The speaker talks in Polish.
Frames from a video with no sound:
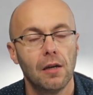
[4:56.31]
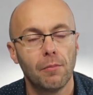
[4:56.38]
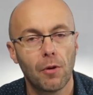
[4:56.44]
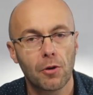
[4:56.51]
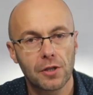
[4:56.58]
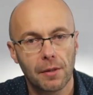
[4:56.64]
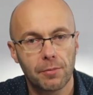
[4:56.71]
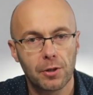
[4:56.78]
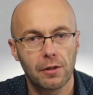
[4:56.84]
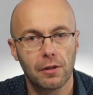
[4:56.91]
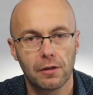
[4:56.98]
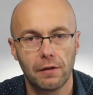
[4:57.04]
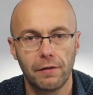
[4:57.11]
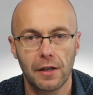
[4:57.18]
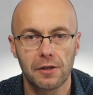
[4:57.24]
Można
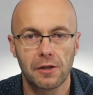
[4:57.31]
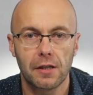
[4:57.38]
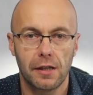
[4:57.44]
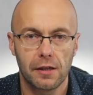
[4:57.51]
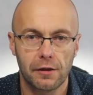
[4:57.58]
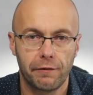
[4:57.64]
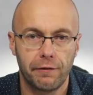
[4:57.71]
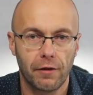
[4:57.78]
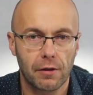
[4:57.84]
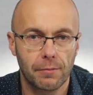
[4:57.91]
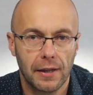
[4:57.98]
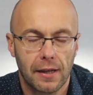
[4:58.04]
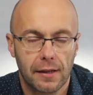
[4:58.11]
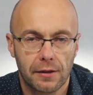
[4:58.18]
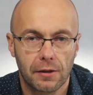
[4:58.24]
przygotować treść w
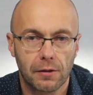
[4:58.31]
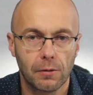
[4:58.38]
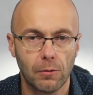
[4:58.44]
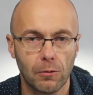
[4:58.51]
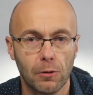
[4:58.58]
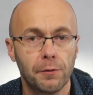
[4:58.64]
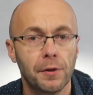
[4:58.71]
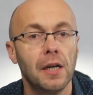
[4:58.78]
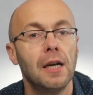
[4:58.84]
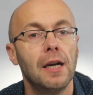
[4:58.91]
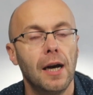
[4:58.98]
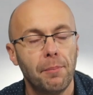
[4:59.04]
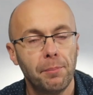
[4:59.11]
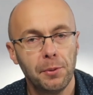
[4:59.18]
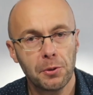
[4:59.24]
formie artykułów,
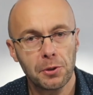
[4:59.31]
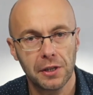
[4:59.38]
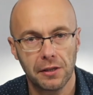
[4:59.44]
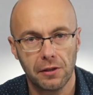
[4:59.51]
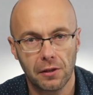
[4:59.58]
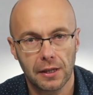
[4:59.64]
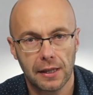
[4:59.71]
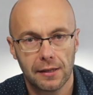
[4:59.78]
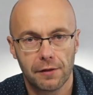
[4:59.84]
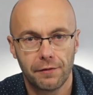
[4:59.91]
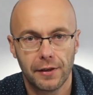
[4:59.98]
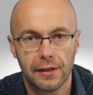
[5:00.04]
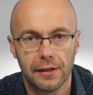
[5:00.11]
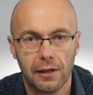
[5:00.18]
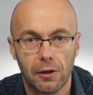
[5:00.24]
a później dograć
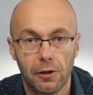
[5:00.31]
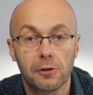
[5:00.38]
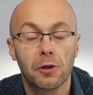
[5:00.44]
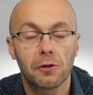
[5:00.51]
wideo.